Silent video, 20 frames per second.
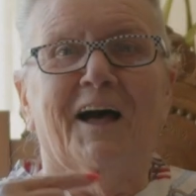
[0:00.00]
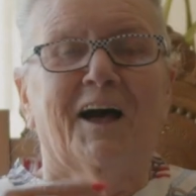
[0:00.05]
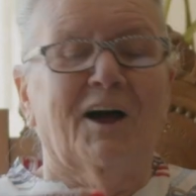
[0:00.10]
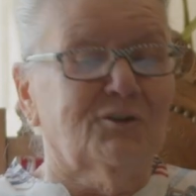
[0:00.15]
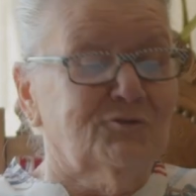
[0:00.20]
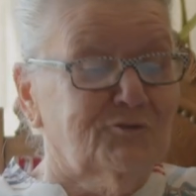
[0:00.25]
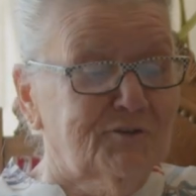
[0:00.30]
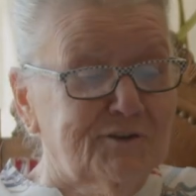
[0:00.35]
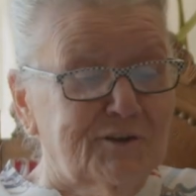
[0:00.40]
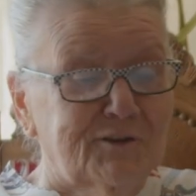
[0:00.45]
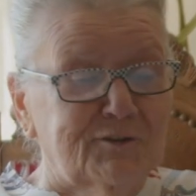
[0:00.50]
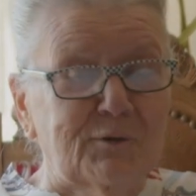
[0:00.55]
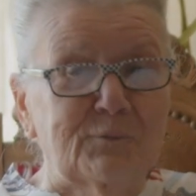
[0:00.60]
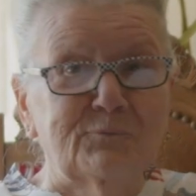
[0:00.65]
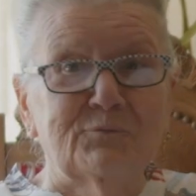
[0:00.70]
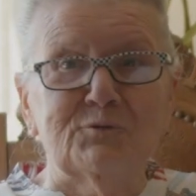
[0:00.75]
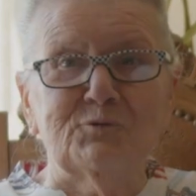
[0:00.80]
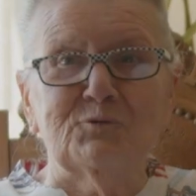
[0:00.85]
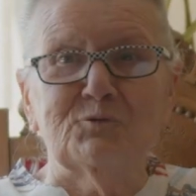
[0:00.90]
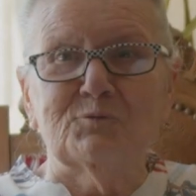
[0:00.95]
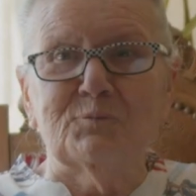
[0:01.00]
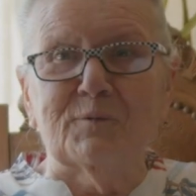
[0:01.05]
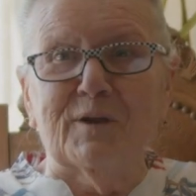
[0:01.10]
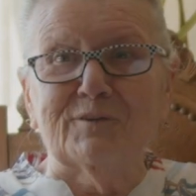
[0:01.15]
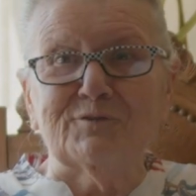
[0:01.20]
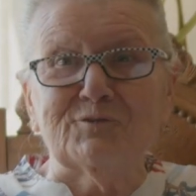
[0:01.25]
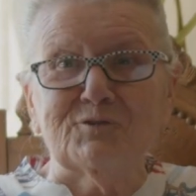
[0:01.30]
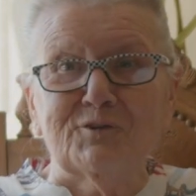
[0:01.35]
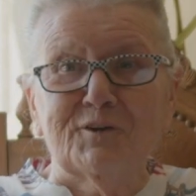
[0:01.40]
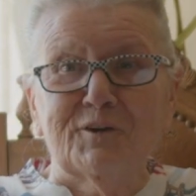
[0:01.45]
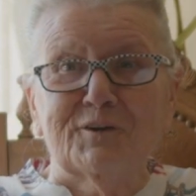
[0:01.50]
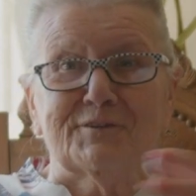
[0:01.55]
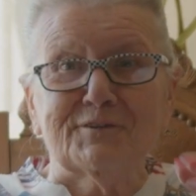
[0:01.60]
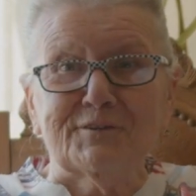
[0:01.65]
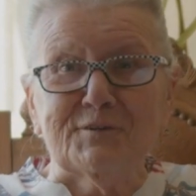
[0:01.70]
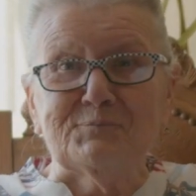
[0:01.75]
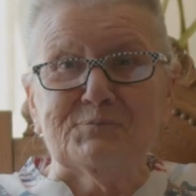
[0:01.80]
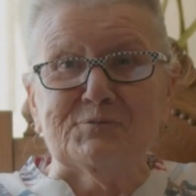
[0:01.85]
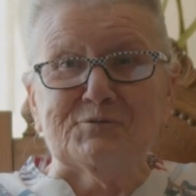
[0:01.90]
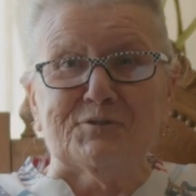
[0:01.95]
Às vezes até me fazia os braços
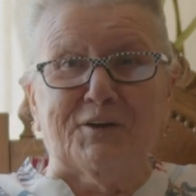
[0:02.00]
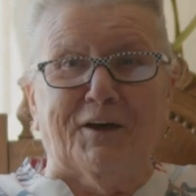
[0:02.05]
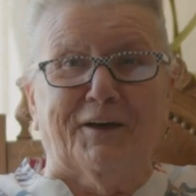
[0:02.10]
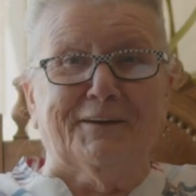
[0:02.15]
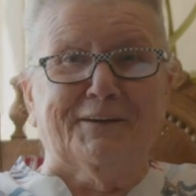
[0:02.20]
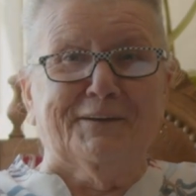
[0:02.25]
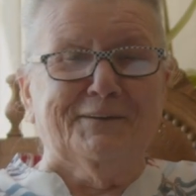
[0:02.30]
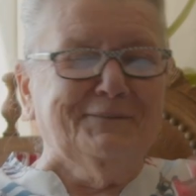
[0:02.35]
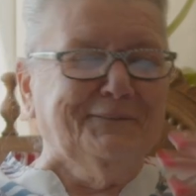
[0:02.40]
negros a puxar.